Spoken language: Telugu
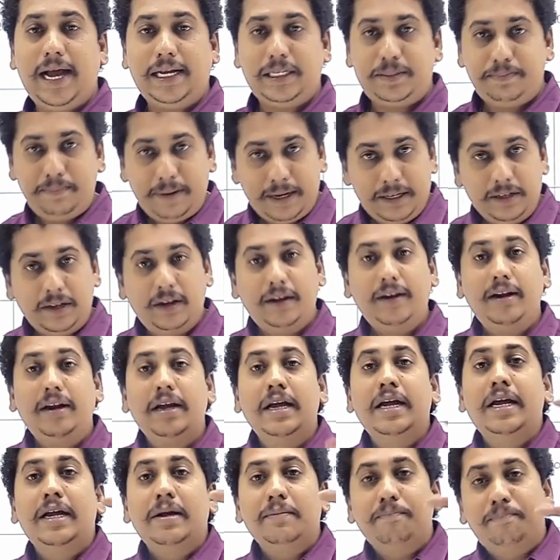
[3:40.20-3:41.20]
యాజ్ పర్ యువర్
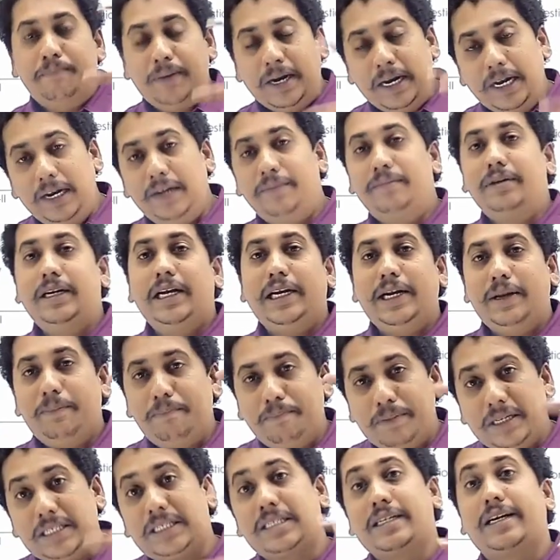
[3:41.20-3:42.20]
ప్రిలిమినరీ
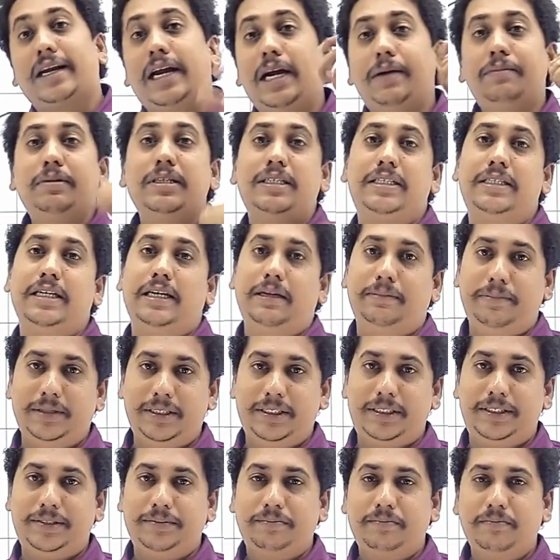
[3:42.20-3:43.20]
ప్రిస్క్రైబ్డ్
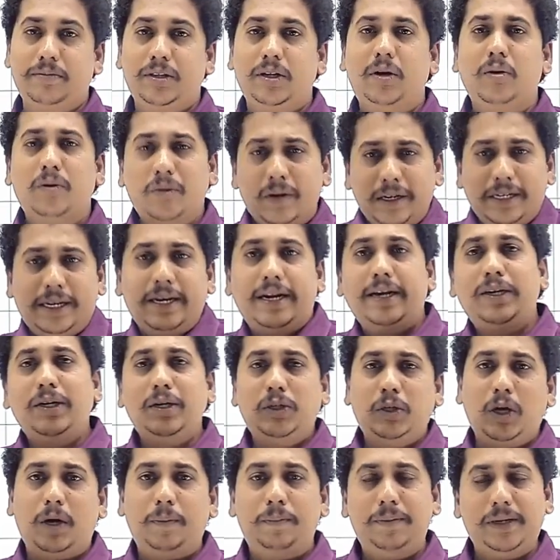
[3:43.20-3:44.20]
సిలబస్ ఒక్కటి
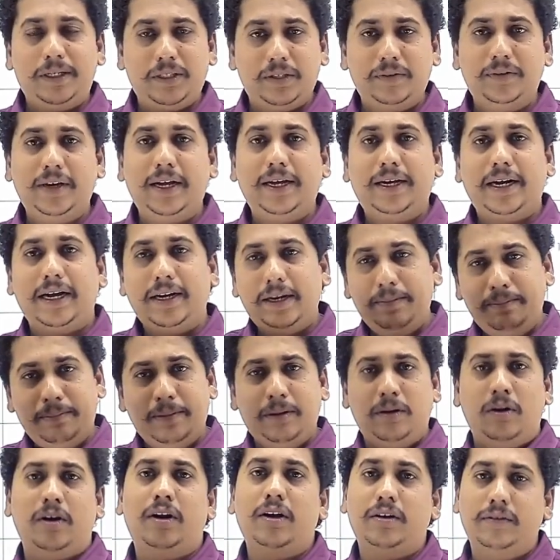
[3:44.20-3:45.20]
రెండు టాపిక్స్ ఉన్నాయి కానీ
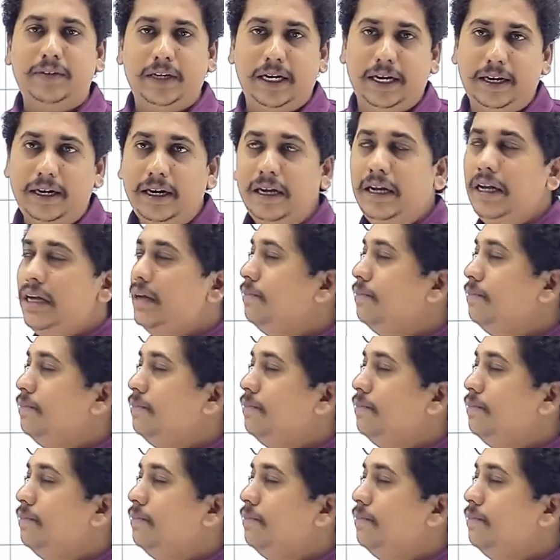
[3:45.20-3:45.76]
మోర్ ఓవర్